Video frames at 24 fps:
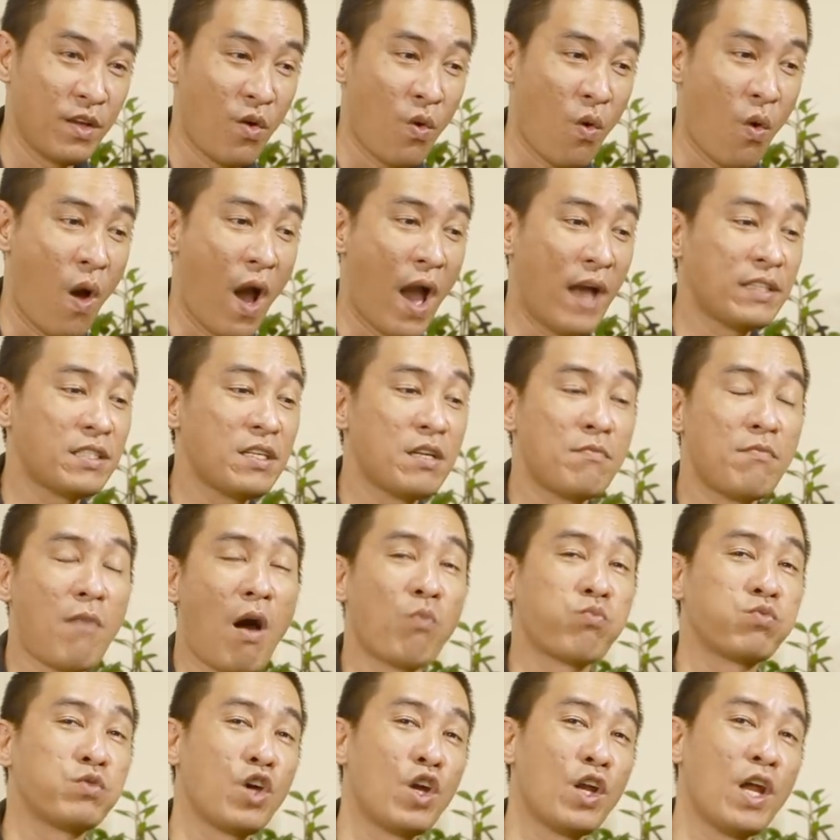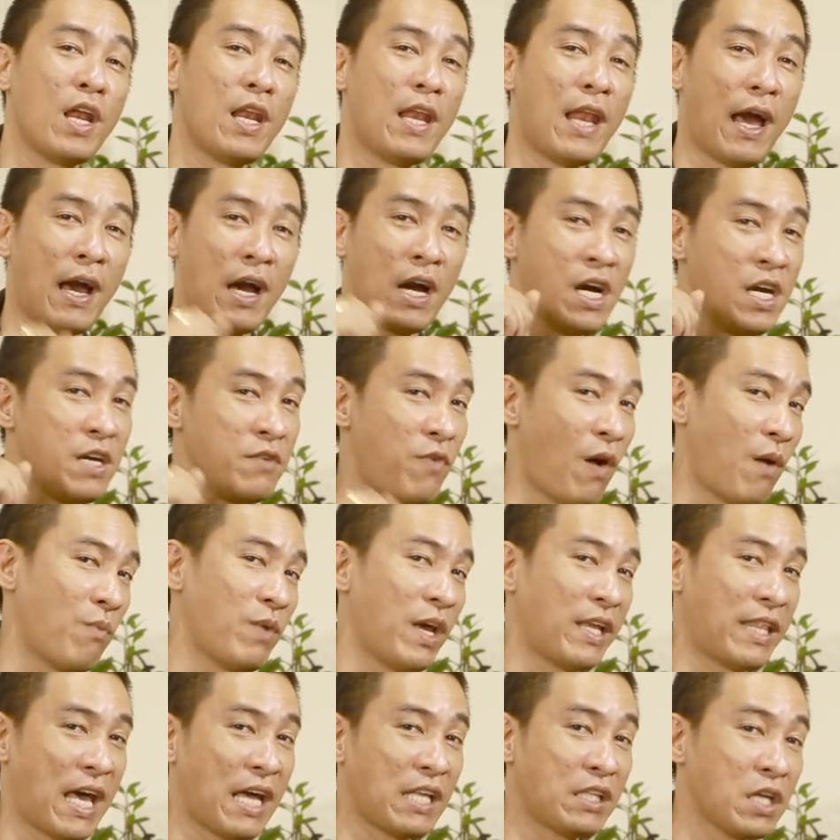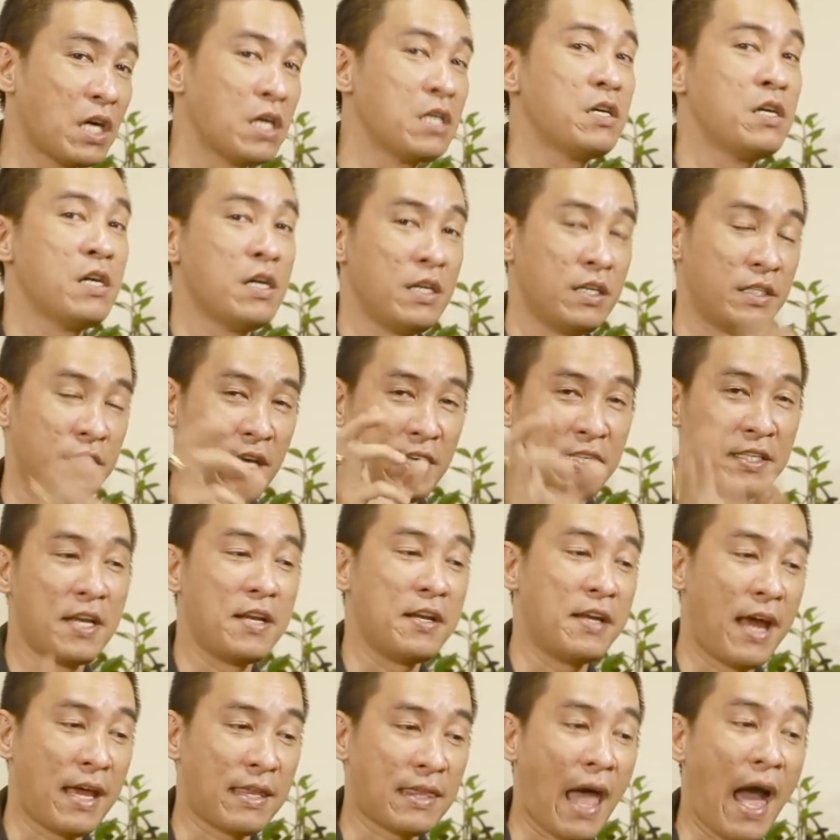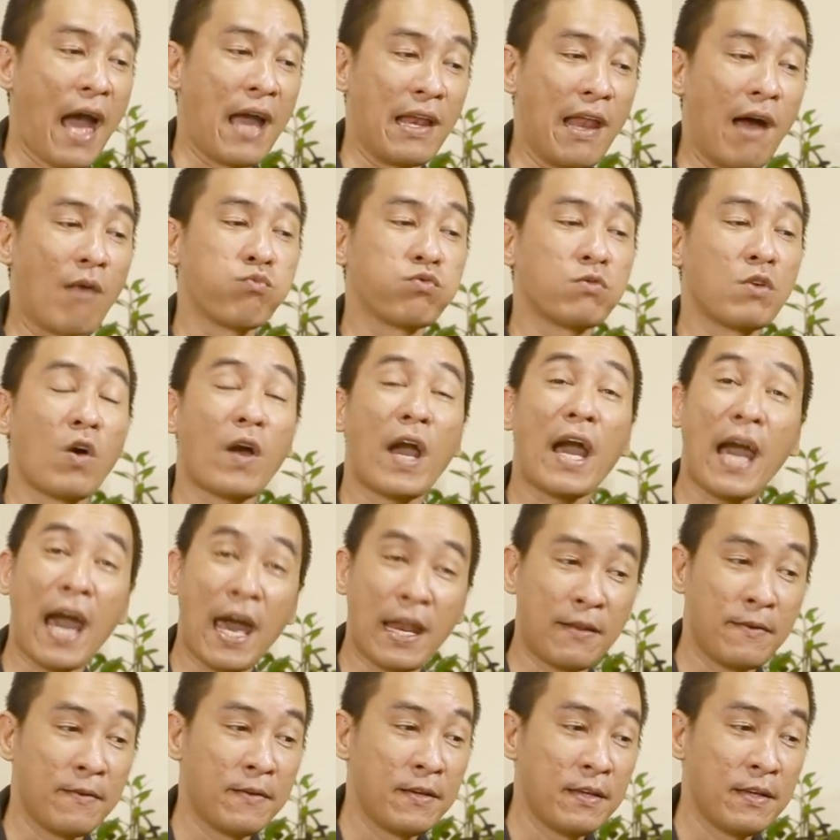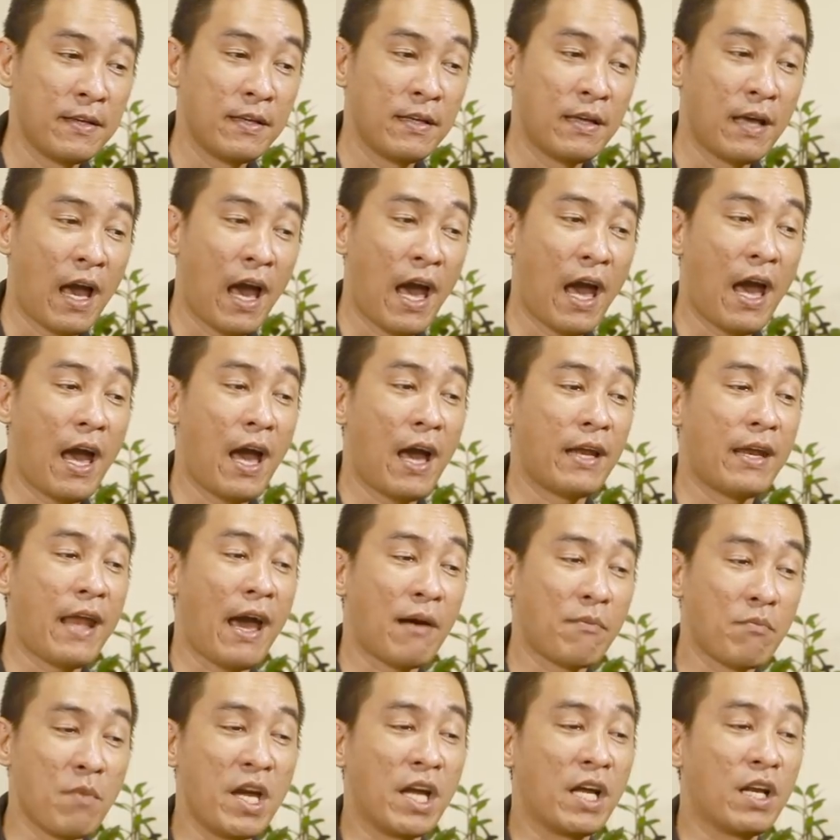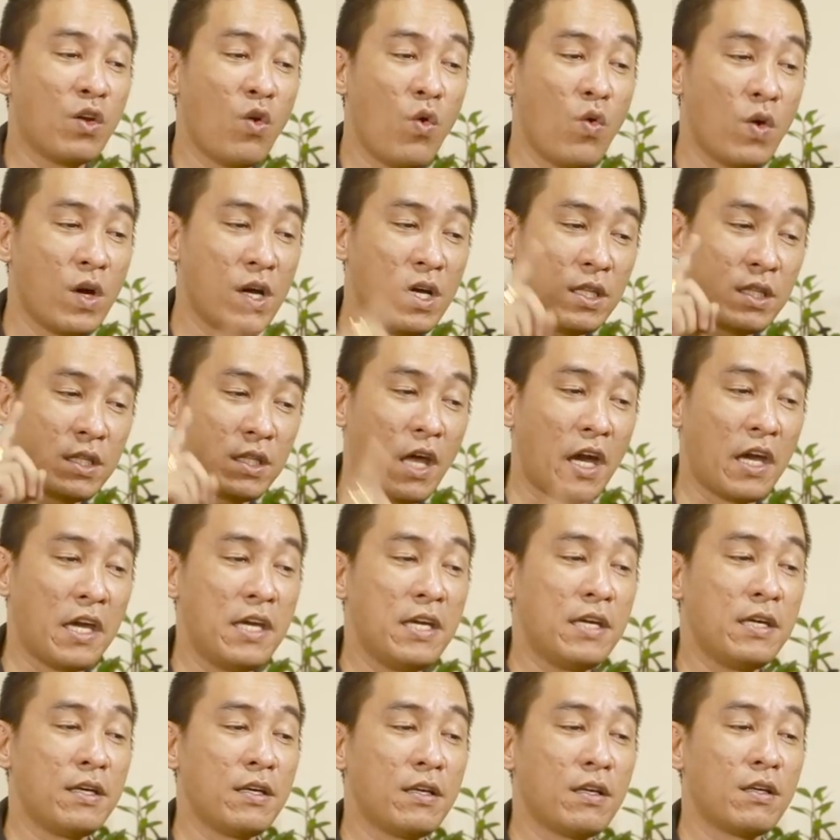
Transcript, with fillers: hỏa sinh mộc cho nên là hy vọng là tháng tư sẽ sinh ra tài lộc cho các anh à đặc biệt luôn á tỵ